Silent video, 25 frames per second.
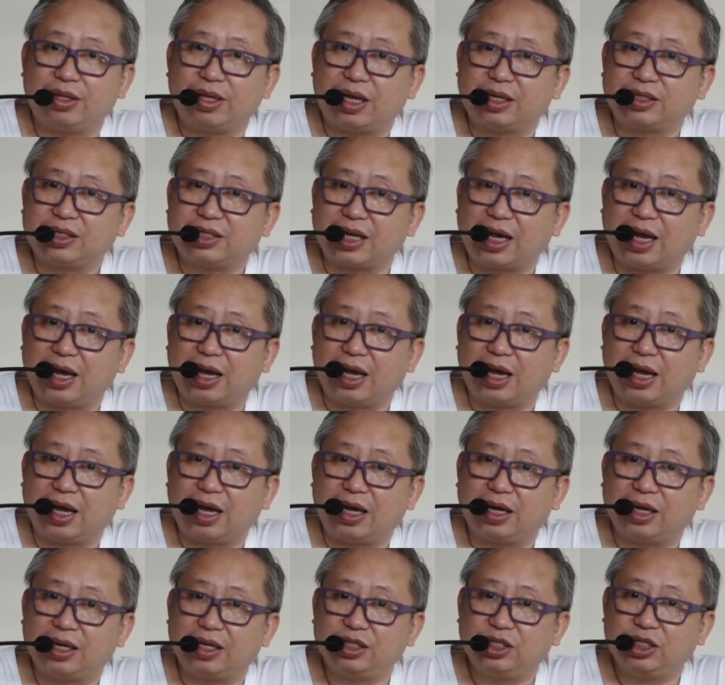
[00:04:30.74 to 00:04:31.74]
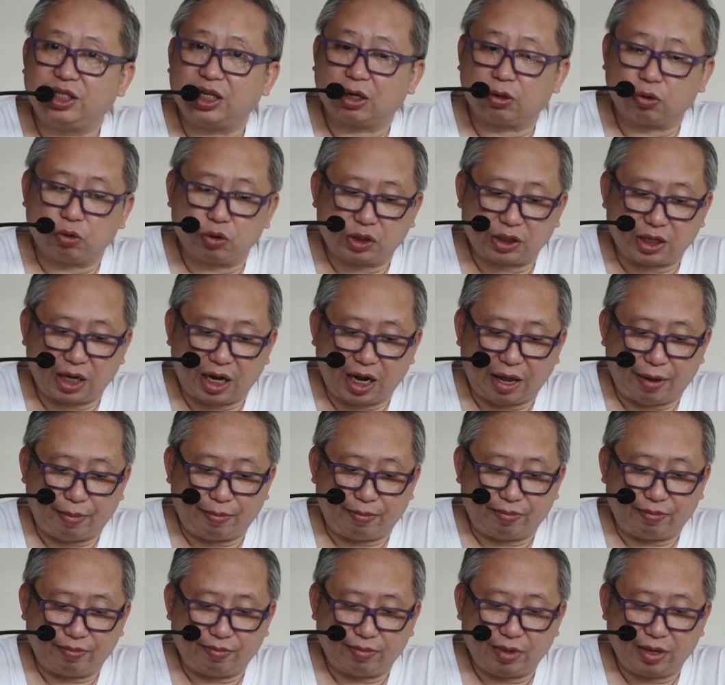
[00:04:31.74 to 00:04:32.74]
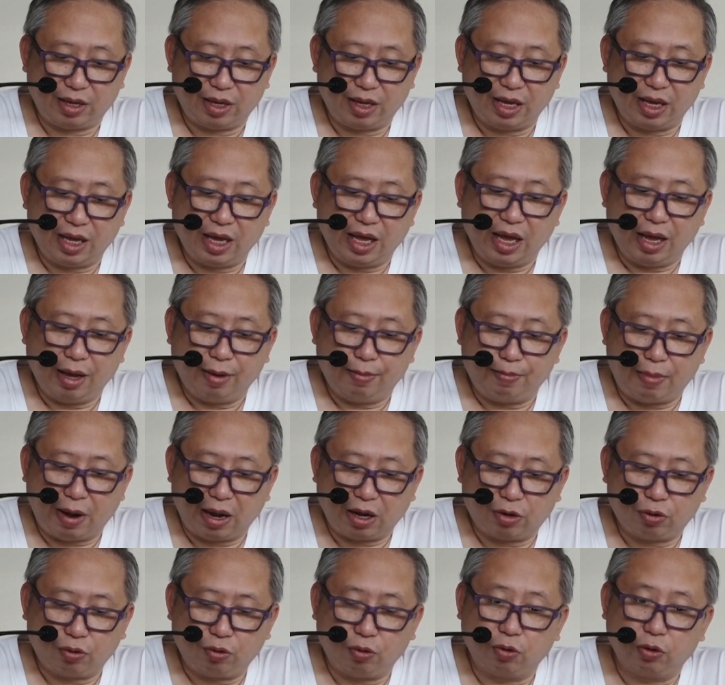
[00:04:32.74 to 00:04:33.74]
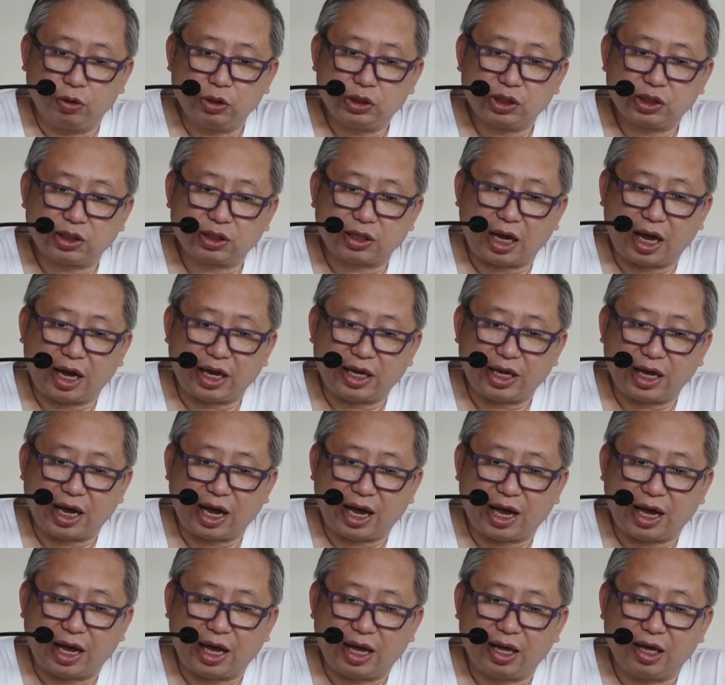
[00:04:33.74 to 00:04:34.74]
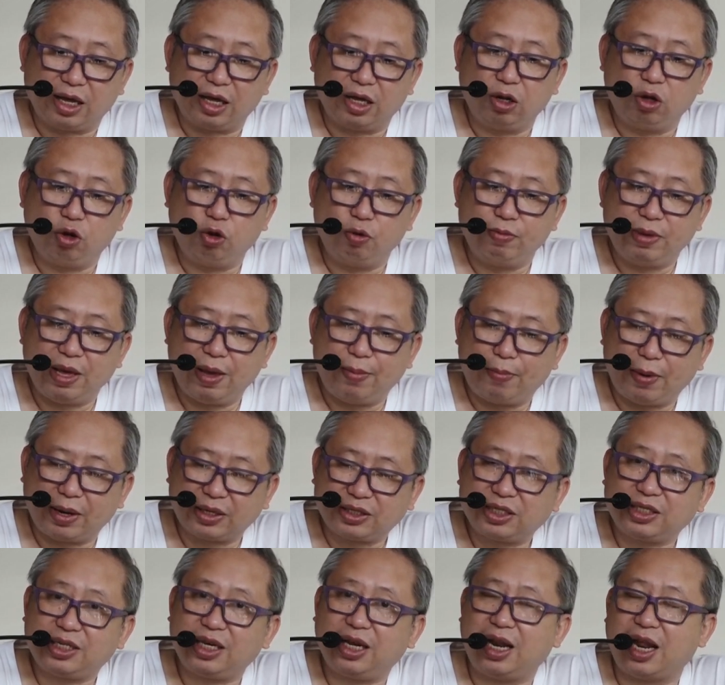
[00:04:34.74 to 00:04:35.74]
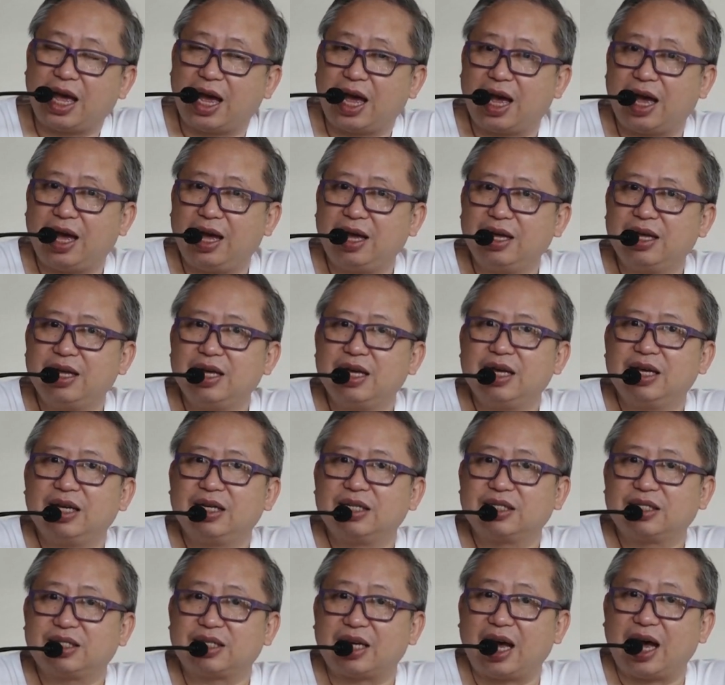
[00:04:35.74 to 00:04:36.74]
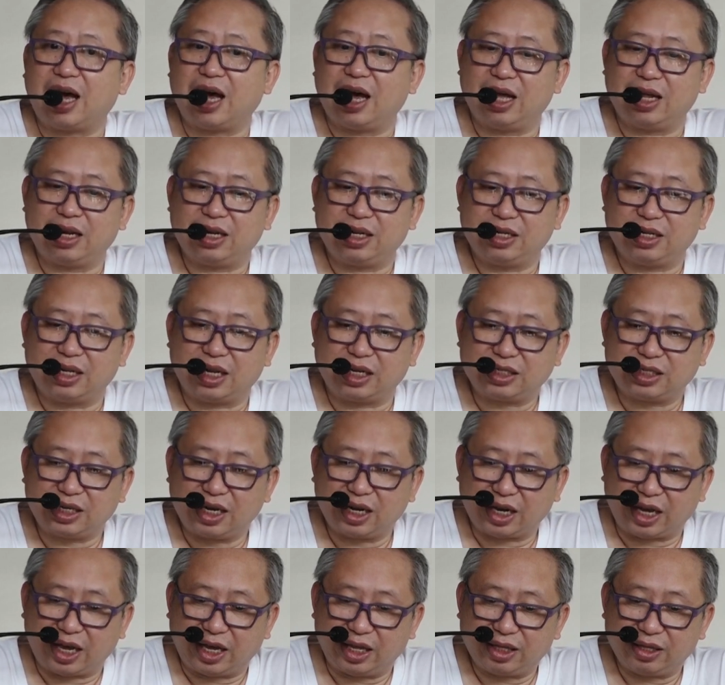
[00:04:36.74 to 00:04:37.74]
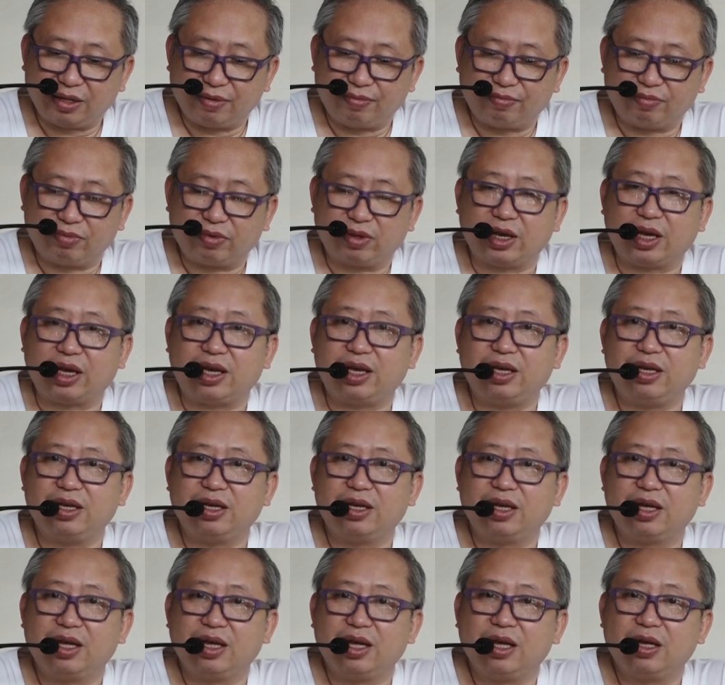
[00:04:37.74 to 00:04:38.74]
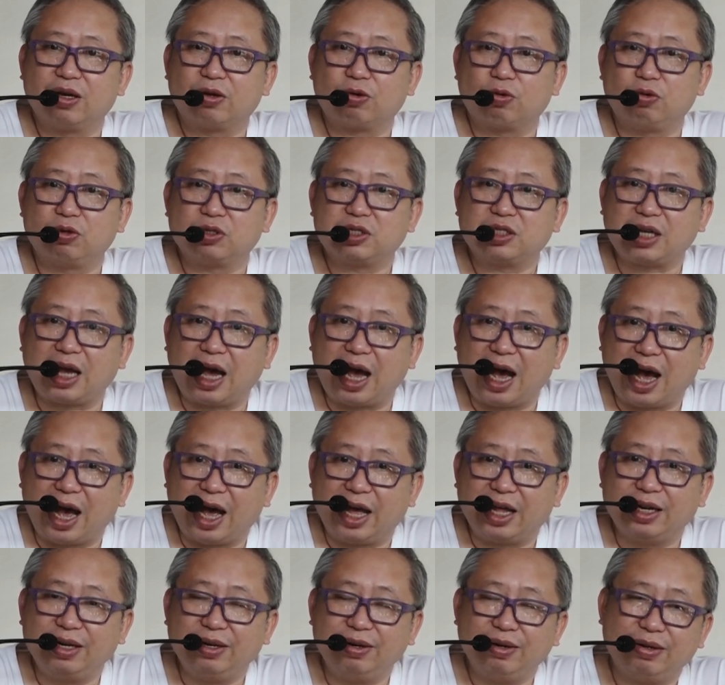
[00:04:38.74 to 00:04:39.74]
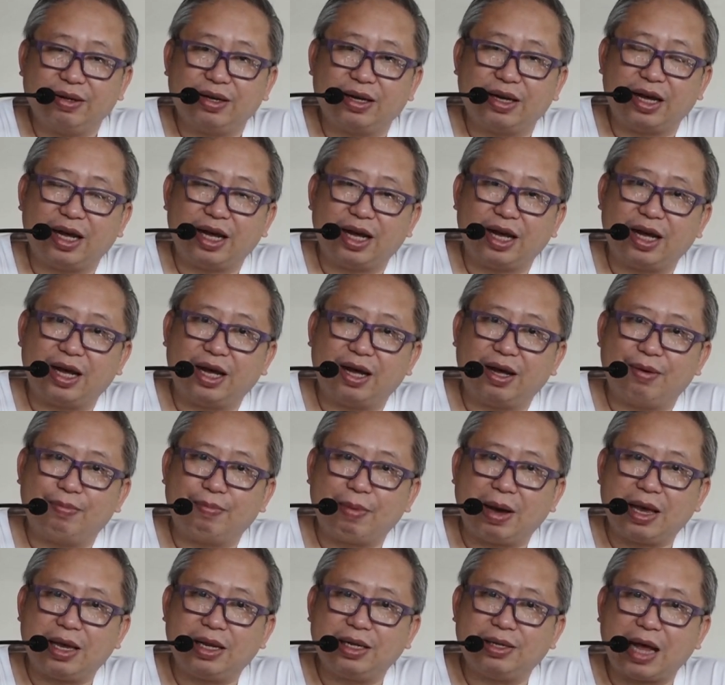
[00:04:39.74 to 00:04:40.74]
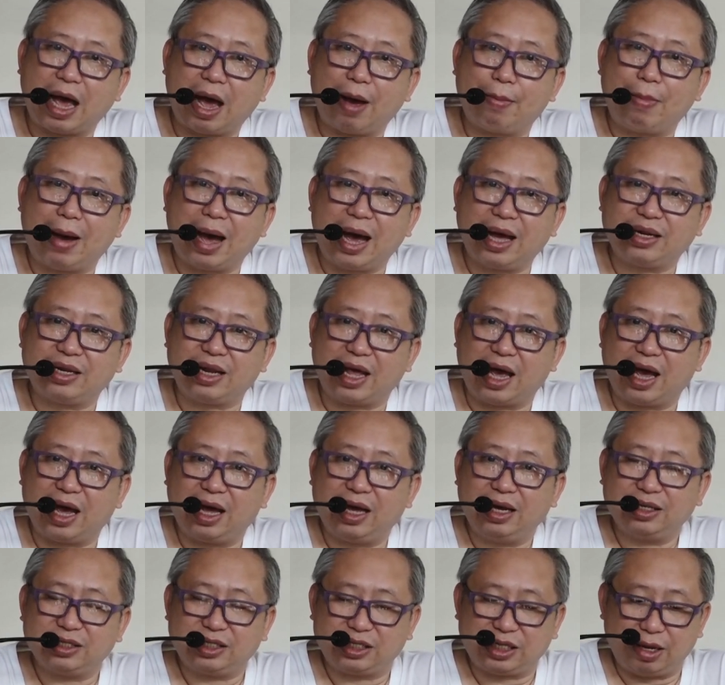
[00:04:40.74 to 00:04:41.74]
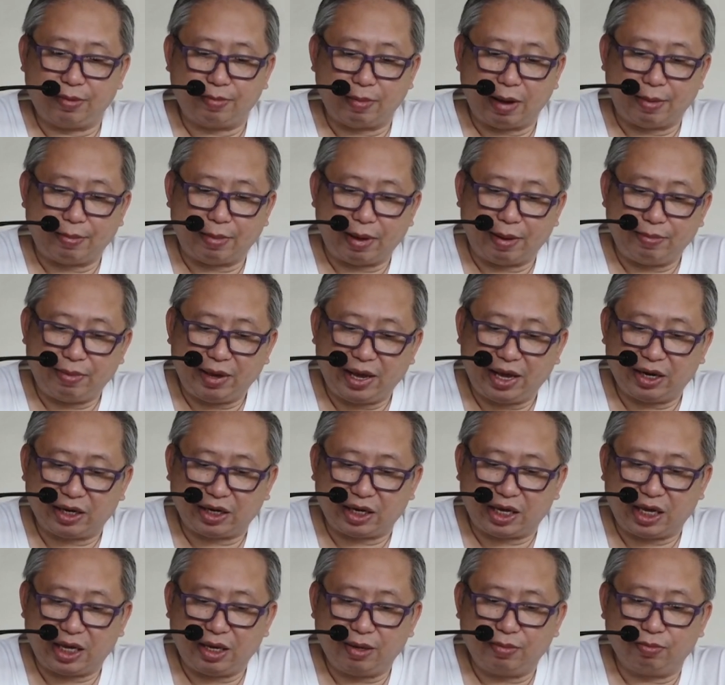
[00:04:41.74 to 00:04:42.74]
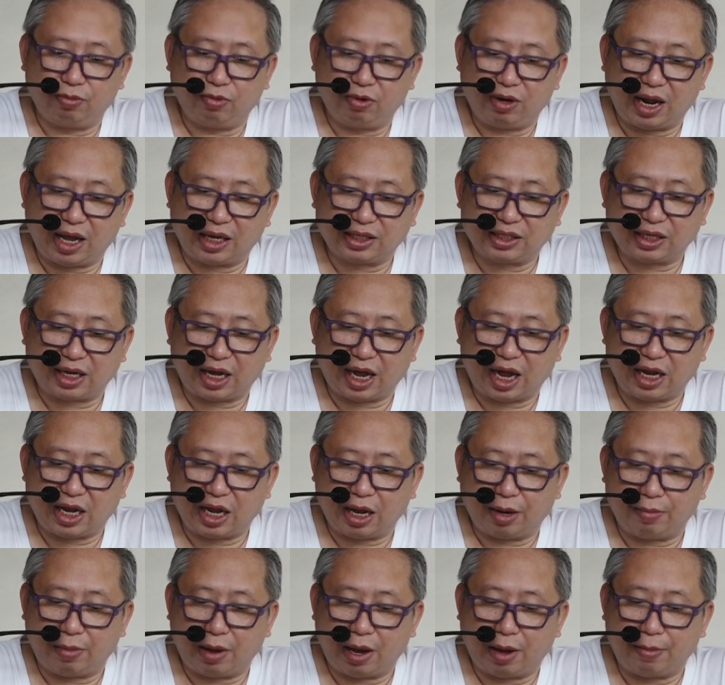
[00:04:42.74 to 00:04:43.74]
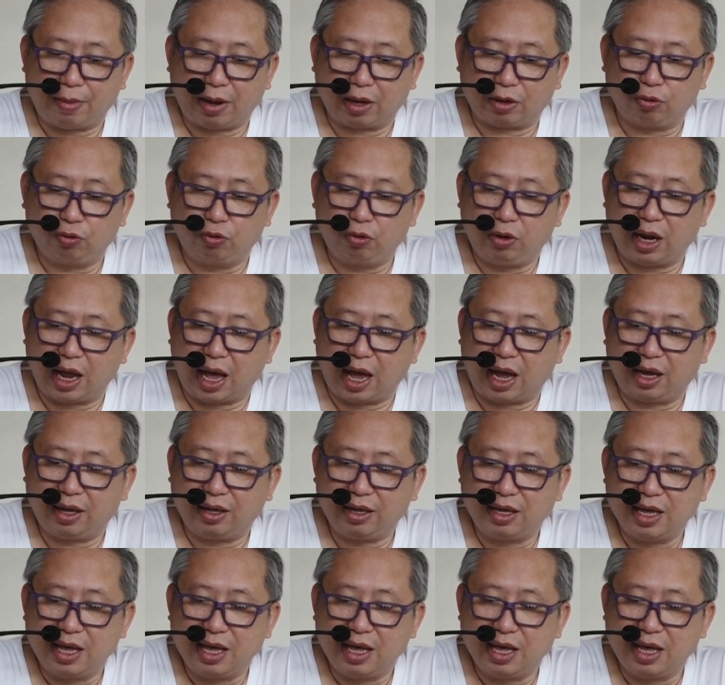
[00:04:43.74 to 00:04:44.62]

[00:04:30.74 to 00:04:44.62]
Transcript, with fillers: sa Jerusalem. Bagkus ay uh, lumipat sila sa Nazareth, okay? kung saan uh, may namana si Mama Mary mula sa kanyang mga magulang